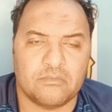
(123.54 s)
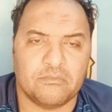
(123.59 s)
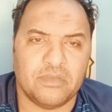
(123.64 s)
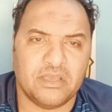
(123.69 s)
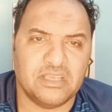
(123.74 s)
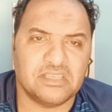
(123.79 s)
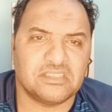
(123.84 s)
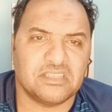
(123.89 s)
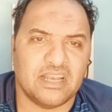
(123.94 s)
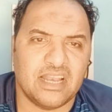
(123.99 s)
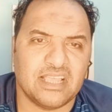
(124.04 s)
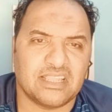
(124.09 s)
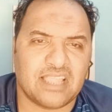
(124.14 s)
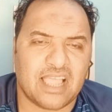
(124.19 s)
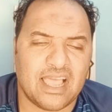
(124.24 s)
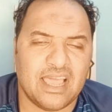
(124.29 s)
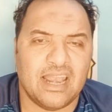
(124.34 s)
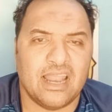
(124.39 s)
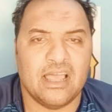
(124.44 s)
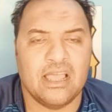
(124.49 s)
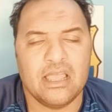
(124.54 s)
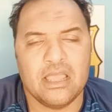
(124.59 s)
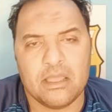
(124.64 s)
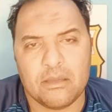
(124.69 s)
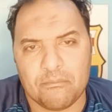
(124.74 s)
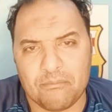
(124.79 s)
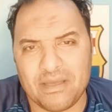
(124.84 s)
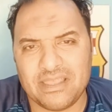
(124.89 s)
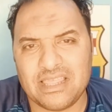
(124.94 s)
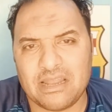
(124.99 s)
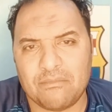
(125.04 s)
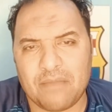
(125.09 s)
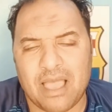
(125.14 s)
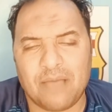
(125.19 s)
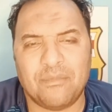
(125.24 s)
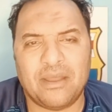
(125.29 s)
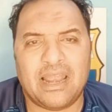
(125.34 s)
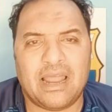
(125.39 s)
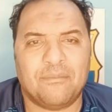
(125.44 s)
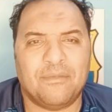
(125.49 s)
باذن الله تعالى بدل ما
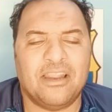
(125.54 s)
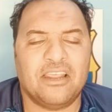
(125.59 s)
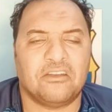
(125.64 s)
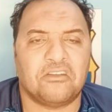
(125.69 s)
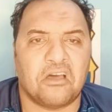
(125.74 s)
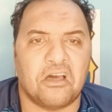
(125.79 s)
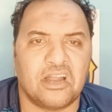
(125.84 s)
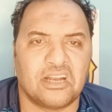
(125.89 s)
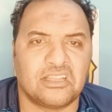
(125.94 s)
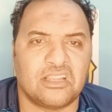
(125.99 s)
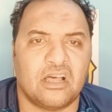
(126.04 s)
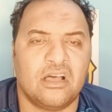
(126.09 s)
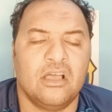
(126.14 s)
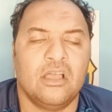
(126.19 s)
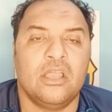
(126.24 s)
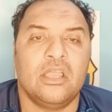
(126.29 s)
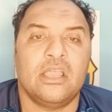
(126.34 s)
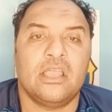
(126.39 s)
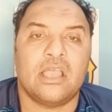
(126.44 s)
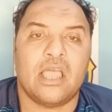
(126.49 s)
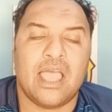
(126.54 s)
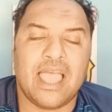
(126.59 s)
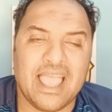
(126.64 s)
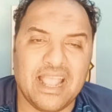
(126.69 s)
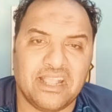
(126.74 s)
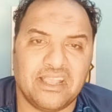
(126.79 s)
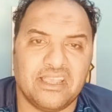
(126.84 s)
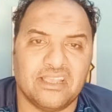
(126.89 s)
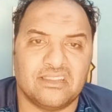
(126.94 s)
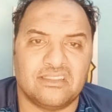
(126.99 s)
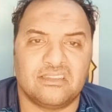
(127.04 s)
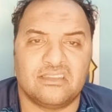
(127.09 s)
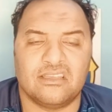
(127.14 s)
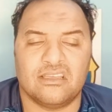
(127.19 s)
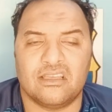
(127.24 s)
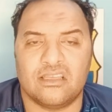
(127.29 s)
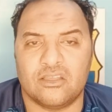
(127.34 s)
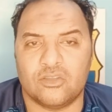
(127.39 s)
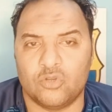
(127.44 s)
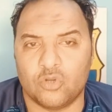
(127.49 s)
عمل العمليه النهارده اكد
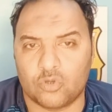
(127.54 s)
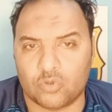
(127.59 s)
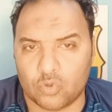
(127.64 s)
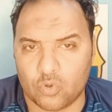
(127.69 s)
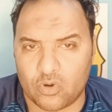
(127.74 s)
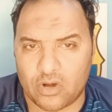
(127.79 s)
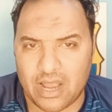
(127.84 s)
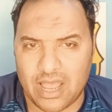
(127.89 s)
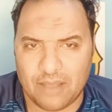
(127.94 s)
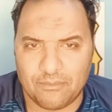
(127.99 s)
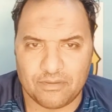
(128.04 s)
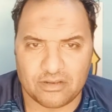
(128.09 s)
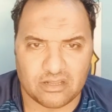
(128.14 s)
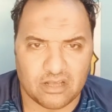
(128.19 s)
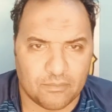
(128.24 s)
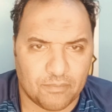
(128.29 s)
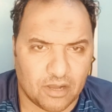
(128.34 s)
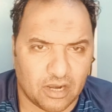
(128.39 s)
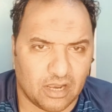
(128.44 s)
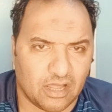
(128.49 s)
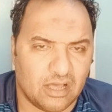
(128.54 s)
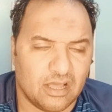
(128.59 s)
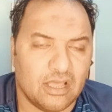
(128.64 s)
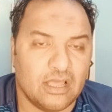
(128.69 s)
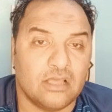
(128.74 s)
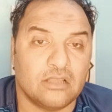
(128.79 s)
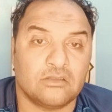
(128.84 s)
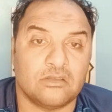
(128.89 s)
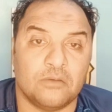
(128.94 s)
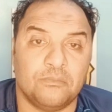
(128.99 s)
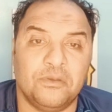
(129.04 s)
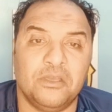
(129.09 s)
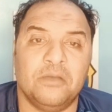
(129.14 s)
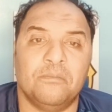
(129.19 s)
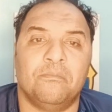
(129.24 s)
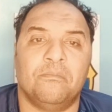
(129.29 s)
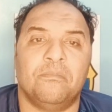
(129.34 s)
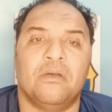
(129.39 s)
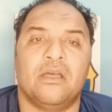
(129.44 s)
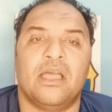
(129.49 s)
الدكتور احمد جاب الله
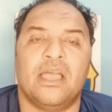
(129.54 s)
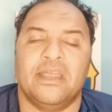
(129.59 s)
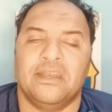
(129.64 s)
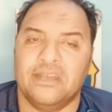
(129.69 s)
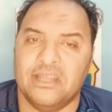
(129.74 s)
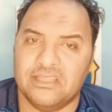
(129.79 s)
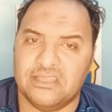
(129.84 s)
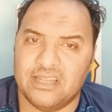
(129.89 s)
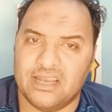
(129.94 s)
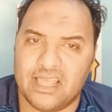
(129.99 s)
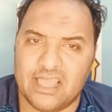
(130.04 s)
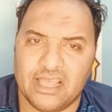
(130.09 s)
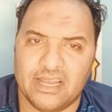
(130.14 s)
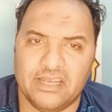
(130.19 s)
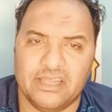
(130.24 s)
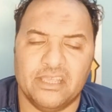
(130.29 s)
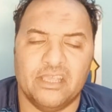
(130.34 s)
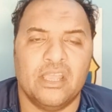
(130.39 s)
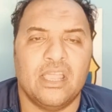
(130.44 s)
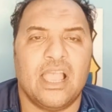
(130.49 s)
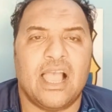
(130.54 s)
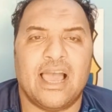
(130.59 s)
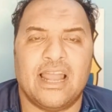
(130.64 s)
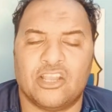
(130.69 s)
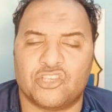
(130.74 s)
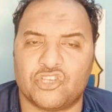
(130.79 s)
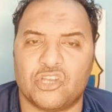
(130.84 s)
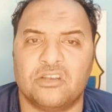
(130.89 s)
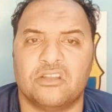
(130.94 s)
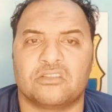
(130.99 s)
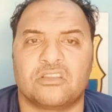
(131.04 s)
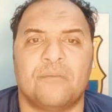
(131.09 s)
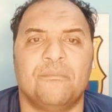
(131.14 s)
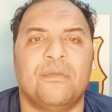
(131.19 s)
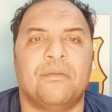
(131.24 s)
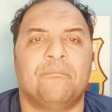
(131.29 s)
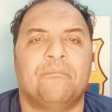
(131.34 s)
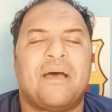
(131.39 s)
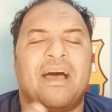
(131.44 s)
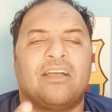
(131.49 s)
طبيب النادي الاهلي علشان
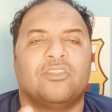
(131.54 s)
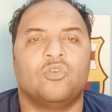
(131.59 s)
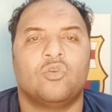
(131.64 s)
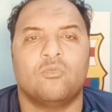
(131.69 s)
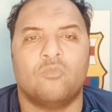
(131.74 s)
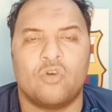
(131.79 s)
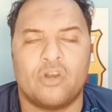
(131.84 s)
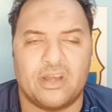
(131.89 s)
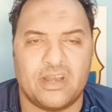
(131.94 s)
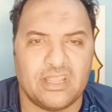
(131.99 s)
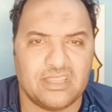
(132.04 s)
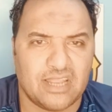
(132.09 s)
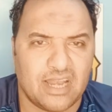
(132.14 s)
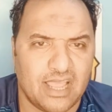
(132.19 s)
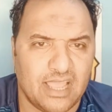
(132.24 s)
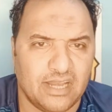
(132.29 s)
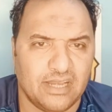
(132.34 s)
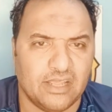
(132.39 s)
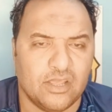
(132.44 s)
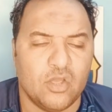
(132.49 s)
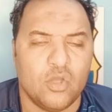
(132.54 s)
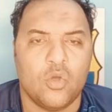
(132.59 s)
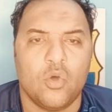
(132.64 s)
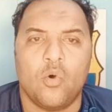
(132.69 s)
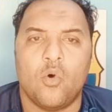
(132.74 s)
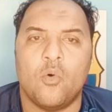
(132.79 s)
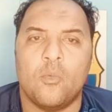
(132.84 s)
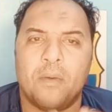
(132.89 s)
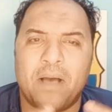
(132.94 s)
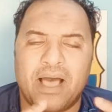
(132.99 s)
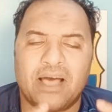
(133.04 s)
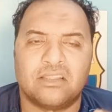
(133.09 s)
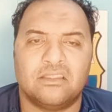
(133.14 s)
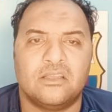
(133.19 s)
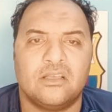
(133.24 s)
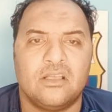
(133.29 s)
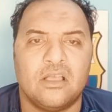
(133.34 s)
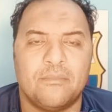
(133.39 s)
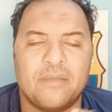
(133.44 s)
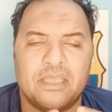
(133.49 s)
نطمن بعض جمهور النادي الاهلي وبعض
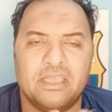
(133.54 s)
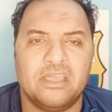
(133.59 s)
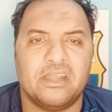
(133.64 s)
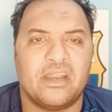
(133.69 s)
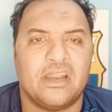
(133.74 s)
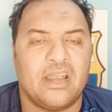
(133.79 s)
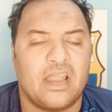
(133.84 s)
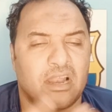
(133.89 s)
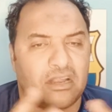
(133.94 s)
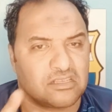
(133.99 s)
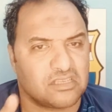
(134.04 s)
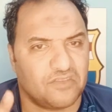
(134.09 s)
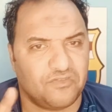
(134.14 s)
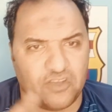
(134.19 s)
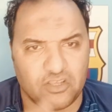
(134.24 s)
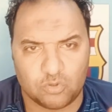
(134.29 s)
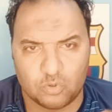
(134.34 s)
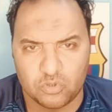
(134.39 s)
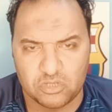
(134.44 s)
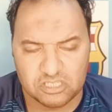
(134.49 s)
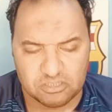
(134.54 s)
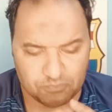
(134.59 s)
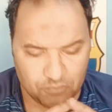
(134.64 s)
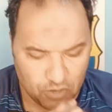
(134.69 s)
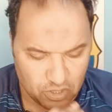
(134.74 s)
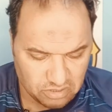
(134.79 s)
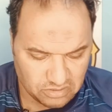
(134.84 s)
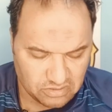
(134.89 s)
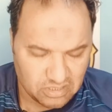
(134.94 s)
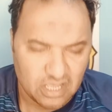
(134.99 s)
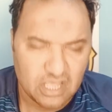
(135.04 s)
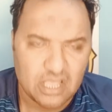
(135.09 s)
الجماهير اللي على صفحه دودي سبورت